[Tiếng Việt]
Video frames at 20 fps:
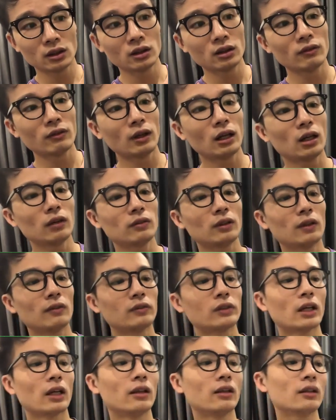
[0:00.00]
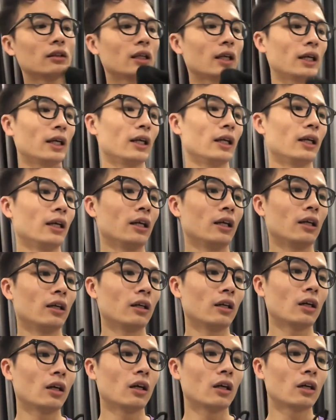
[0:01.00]
và lớp giảm chấn này
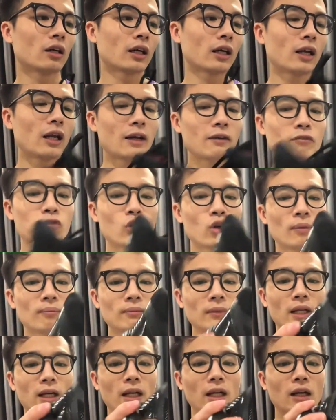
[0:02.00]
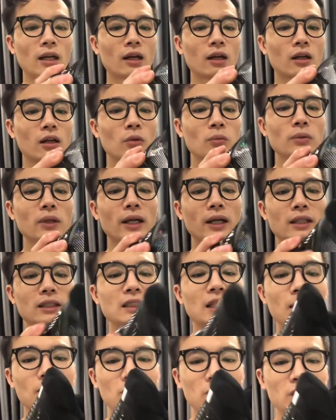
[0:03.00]
ờ, cái live form này là công nghệ
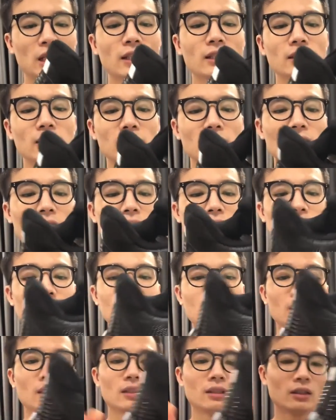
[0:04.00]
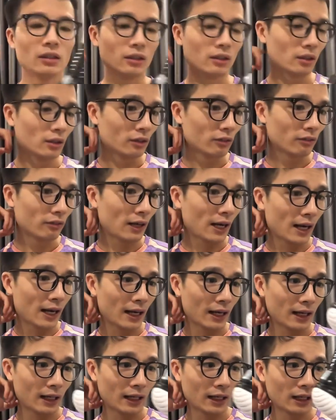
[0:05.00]
giảm chấn
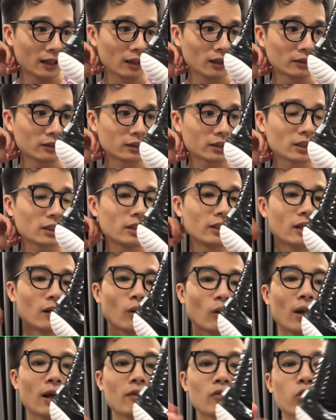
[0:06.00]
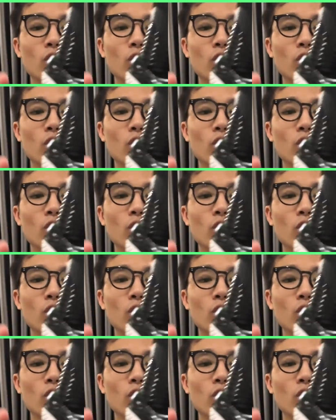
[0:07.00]
và chất liệu live